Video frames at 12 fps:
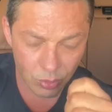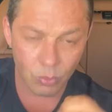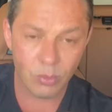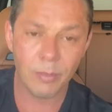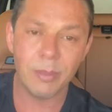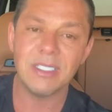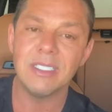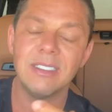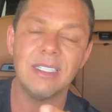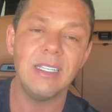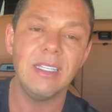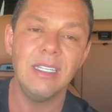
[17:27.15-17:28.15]
Eu nunca
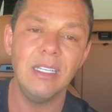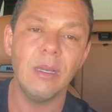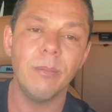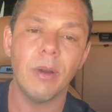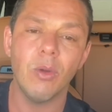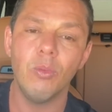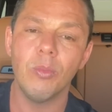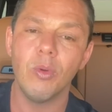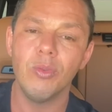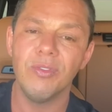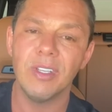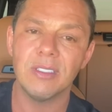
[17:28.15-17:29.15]
precisei ir para
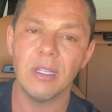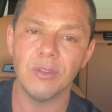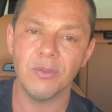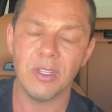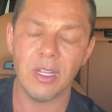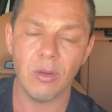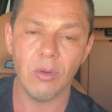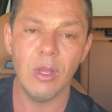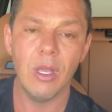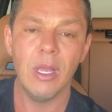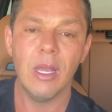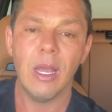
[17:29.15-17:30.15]
uma universidade federal.
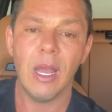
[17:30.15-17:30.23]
